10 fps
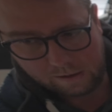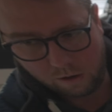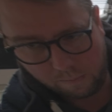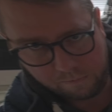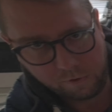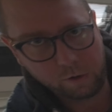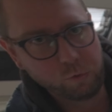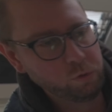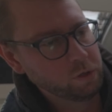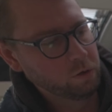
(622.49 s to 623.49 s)
ob von der
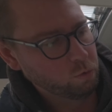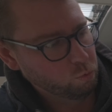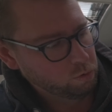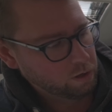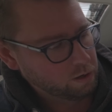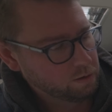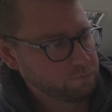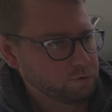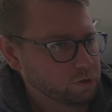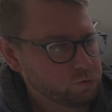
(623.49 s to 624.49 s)
Küche oder
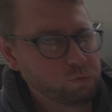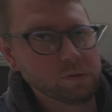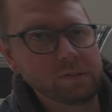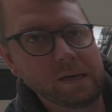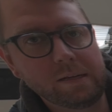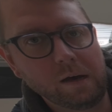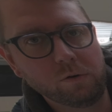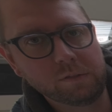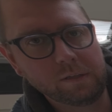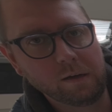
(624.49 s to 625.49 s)
von der Türseite
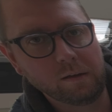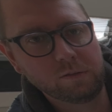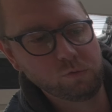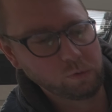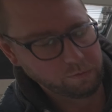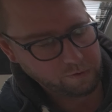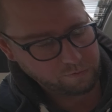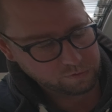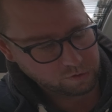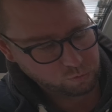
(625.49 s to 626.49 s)
aus hier Zugriff auf
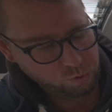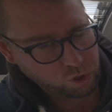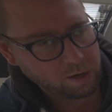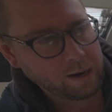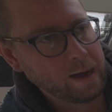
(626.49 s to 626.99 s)
unseren Kühlschrank